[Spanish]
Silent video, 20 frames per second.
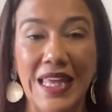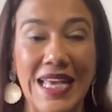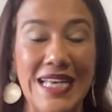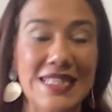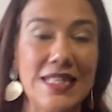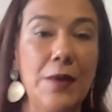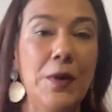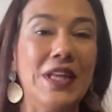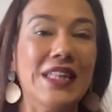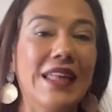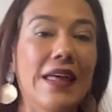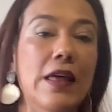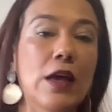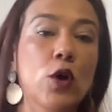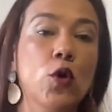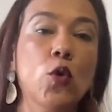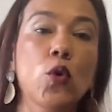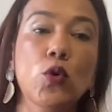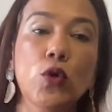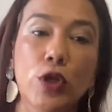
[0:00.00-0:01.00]
Este 20 de
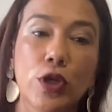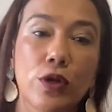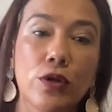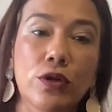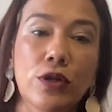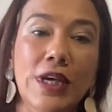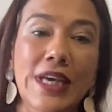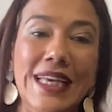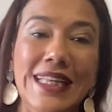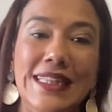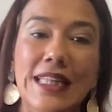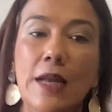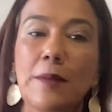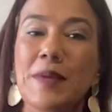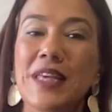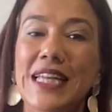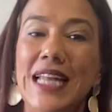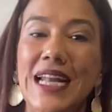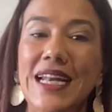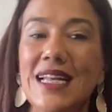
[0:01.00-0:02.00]
junio
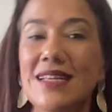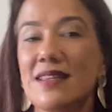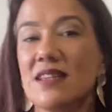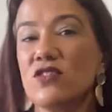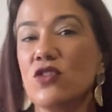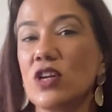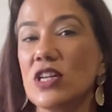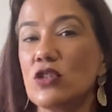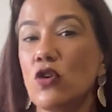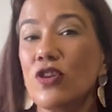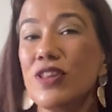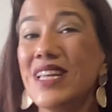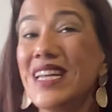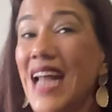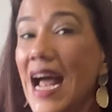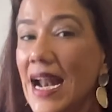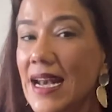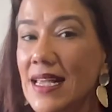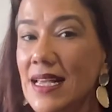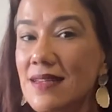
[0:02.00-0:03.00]
terminan las sesiones
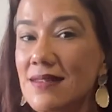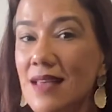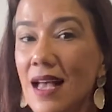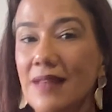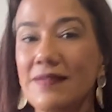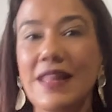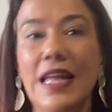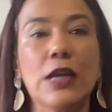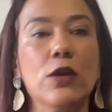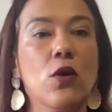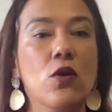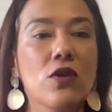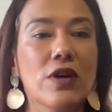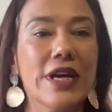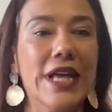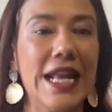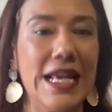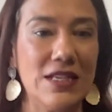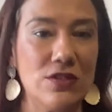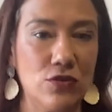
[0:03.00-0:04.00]
ordinarias del
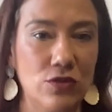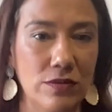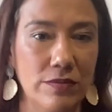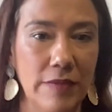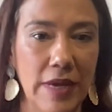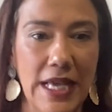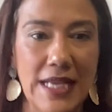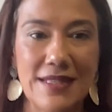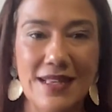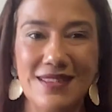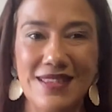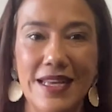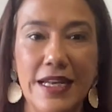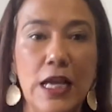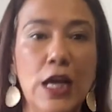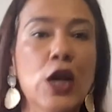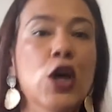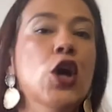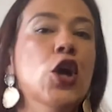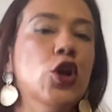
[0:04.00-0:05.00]
Congreso, es
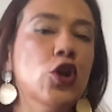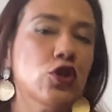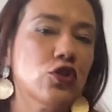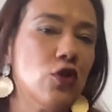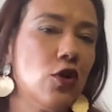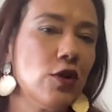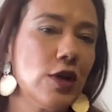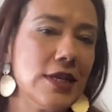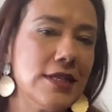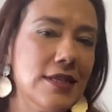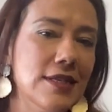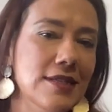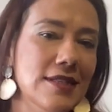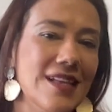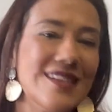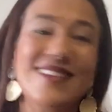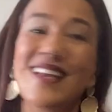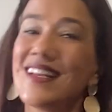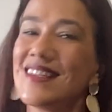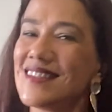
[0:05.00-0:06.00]
decir, los
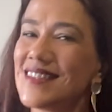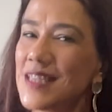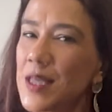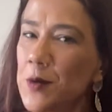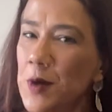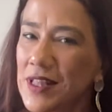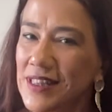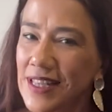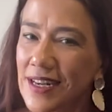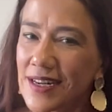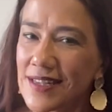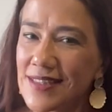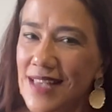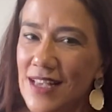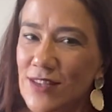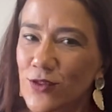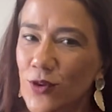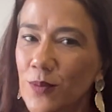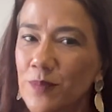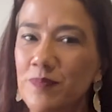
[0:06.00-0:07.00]
congresistas se van de
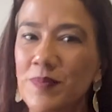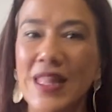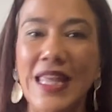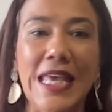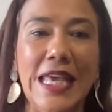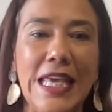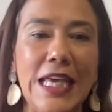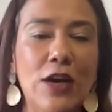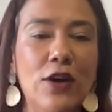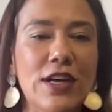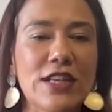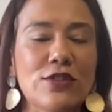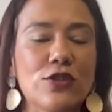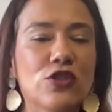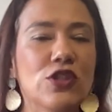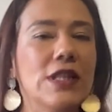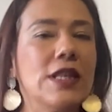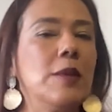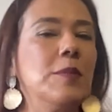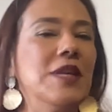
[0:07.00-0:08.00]
receso. Y con
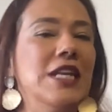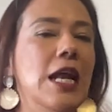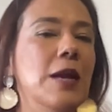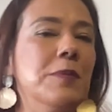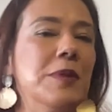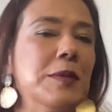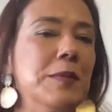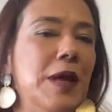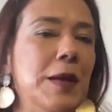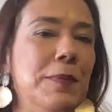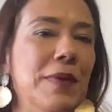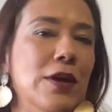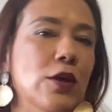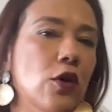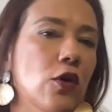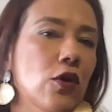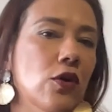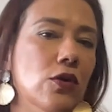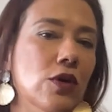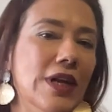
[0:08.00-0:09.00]
eso se termina el primer
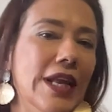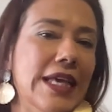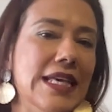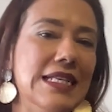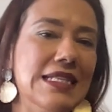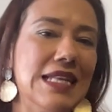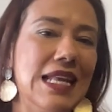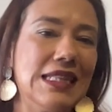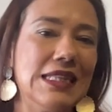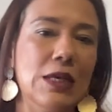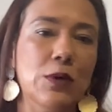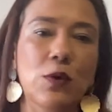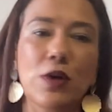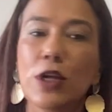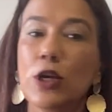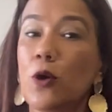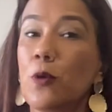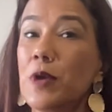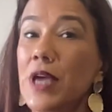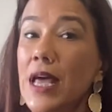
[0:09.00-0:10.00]
periodo legislativo
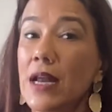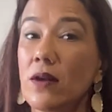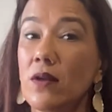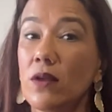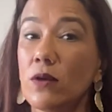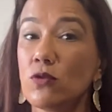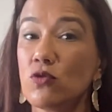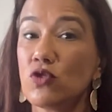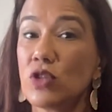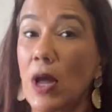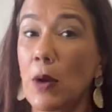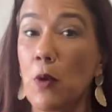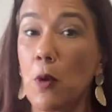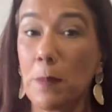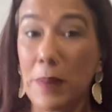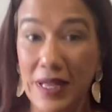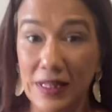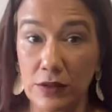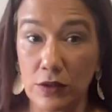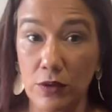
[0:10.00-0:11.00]
del gobierno de
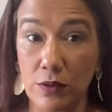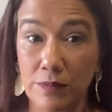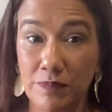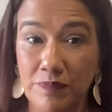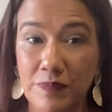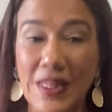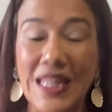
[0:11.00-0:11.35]
Gustavo Petro.